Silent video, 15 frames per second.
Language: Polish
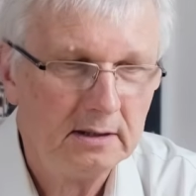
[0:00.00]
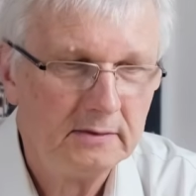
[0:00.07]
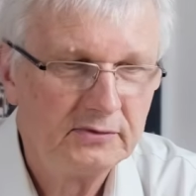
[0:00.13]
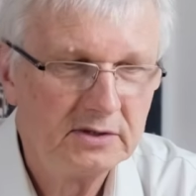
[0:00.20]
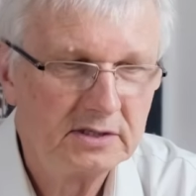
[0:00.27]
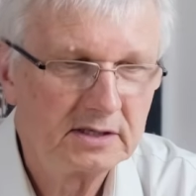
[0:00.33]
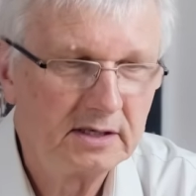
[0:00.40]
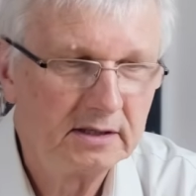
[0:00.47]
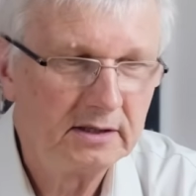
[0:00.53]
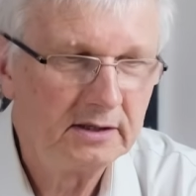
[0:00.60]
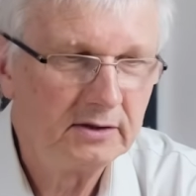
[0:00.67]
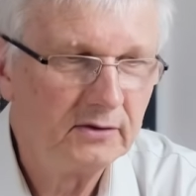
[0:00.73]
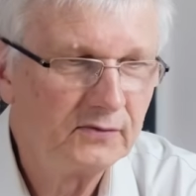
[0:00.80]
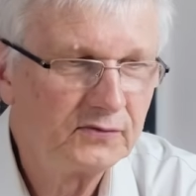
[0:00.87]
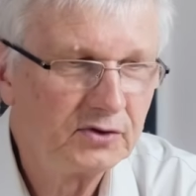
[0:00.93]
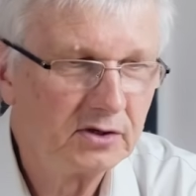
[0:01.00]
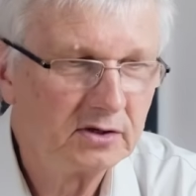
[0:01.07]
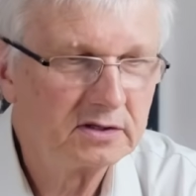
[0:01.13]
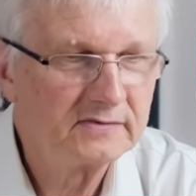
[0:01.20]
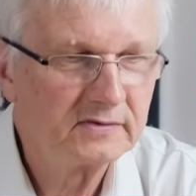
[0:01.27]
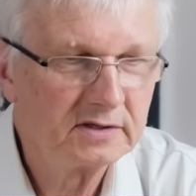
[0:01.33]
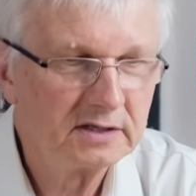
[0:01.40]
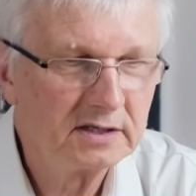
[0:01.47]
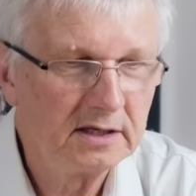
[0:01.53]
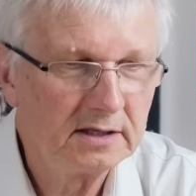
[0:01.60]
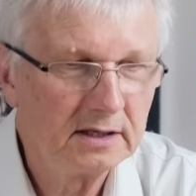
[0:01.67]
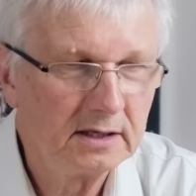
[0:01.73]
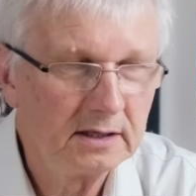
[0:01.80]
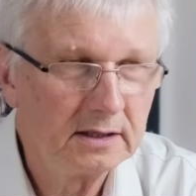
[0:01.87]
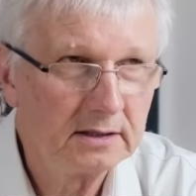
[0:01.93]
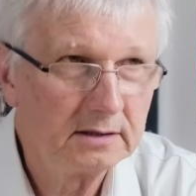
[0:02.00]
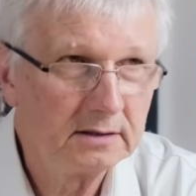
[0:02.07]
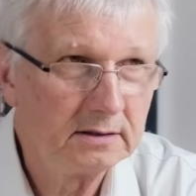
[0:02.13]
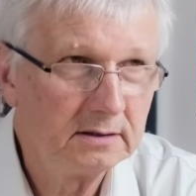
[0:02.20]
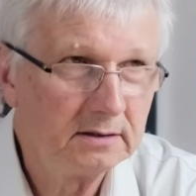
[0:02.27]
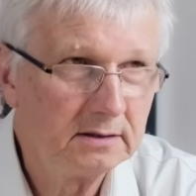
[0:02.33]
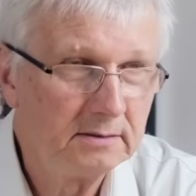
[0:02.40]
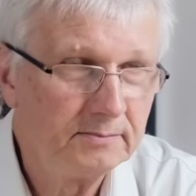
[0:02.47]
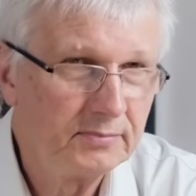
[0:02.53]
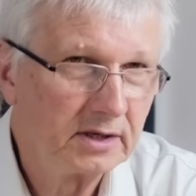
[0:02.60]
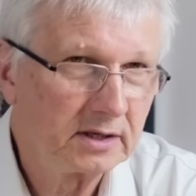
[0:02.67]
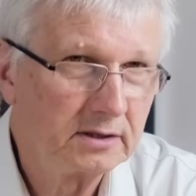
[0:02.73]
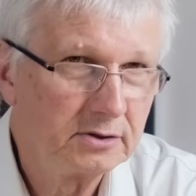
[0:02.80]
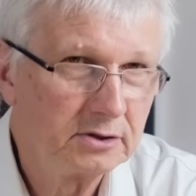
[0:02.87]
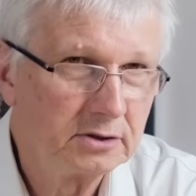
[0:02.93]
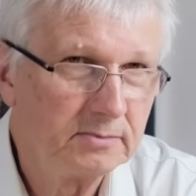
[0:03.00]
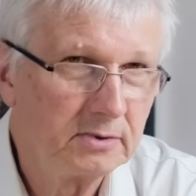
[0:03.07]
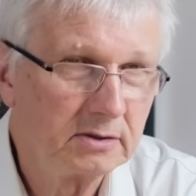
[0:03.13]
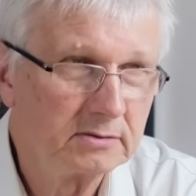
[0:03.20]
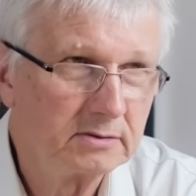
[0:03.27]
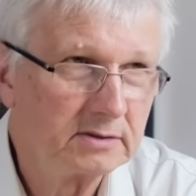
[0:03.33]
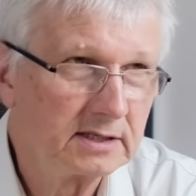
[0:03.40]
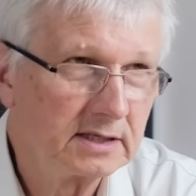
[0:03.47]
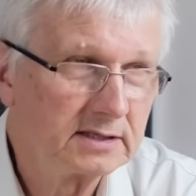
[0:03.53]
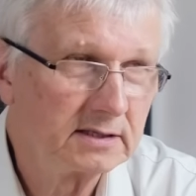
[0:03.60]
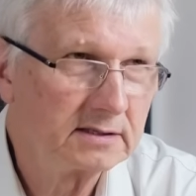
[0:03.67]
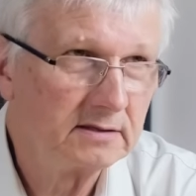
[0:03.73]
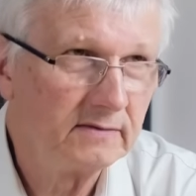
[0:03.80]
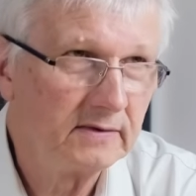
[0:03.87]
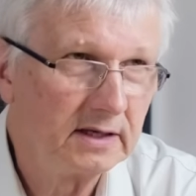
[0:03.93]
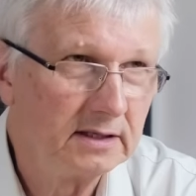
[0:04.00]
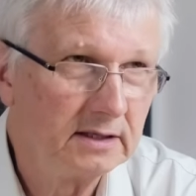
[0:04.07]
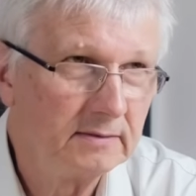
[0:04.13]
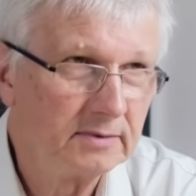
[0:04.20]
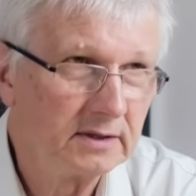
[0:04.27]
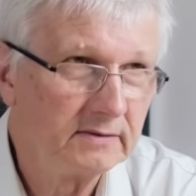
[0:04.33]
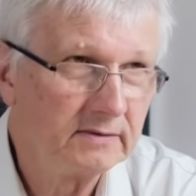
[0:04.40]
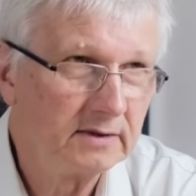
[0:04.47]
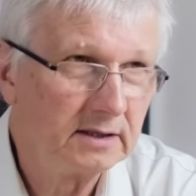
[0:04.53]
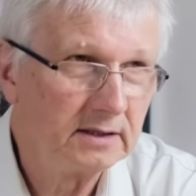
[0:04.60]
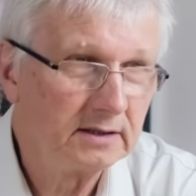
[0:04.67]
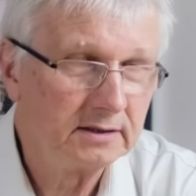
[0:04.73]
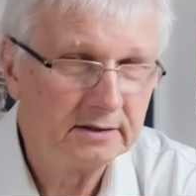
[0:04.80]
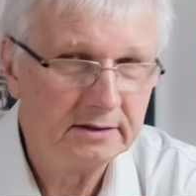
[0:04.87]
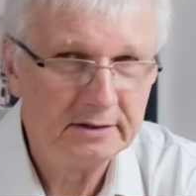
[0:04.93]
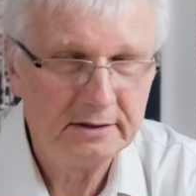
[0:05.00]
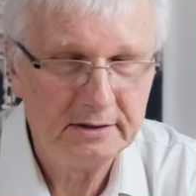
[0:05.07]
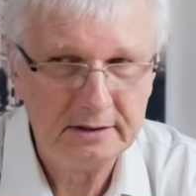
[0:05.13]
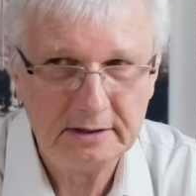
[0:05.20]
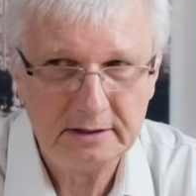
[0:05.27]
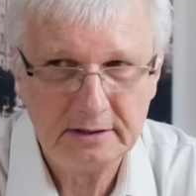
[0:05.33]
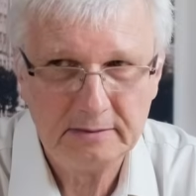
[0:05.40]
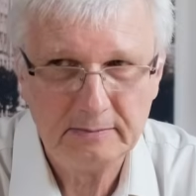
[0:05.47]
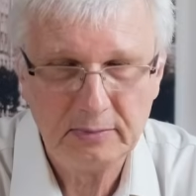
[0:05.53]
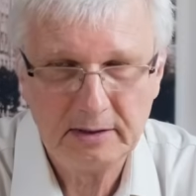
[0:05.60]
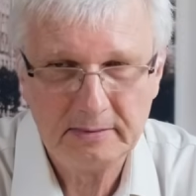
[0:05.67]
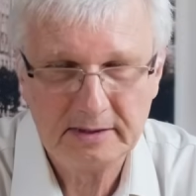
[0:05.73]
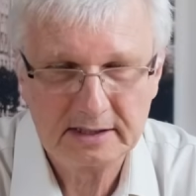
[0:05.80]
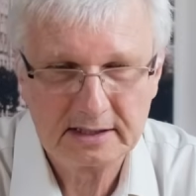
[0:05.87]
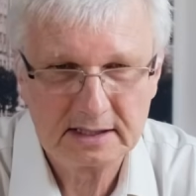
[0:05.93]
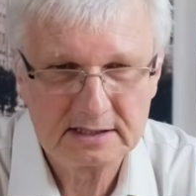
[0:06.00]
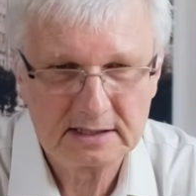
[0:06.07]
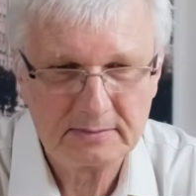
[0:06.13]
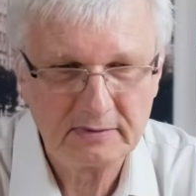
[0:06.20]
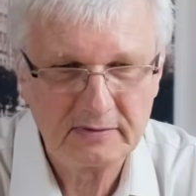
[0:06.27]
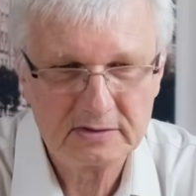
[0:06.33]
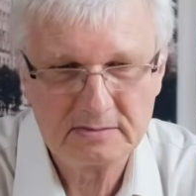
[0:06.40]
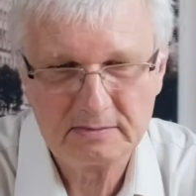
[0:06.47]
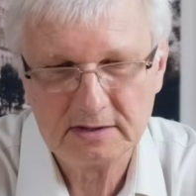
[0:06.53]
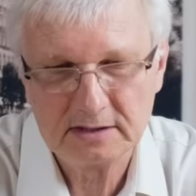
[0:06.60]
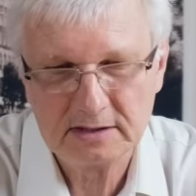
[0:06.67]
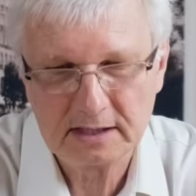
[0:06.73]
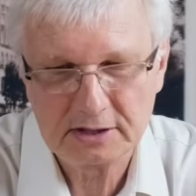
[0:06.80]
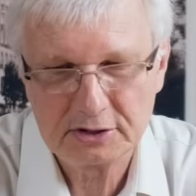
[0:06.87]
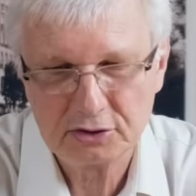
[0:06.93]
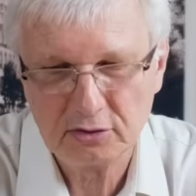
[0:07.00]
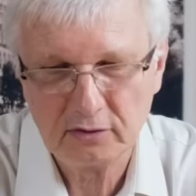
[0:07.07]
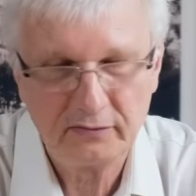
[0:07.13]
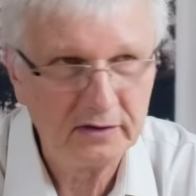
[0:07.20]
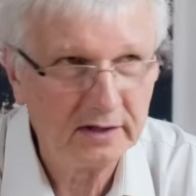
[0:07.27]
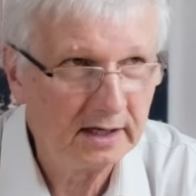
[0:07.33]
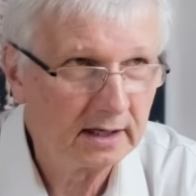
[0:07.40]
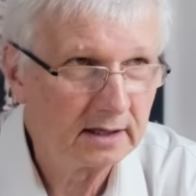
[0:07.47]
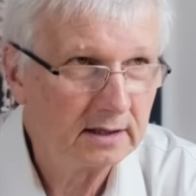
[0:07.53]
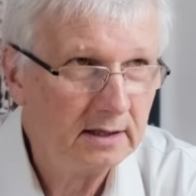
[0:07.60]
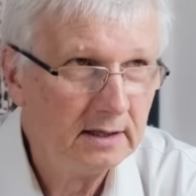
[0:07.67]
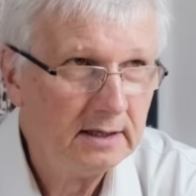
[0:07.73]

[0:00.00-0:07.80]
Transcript: Wszystkie najnowsze rozwiązania y, praktycznie biorąc się zastosowane, prawda? I implementacja powiedzmy jakichś nowinek